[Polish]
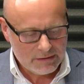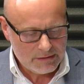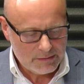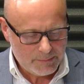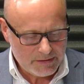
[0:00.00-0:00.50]

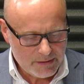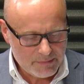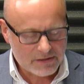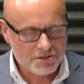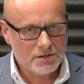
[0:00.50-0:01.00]
e, panie
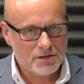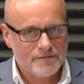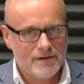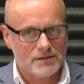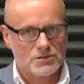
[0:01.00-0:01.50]
Marcinie,
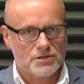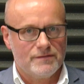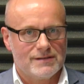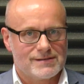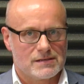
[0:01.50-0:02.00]
że
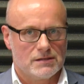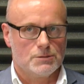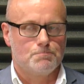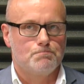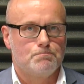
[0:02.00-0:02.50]
was e,
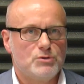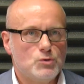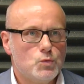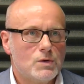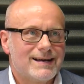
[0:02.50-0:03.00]

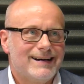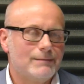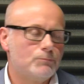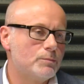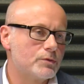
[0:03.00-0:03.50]
piłka
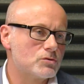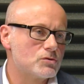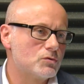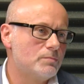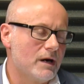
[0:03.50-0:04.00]
po
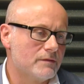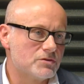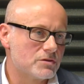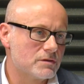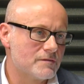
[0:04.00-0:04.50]
prostu bawi,
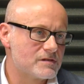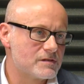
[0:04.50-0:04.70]
że to jest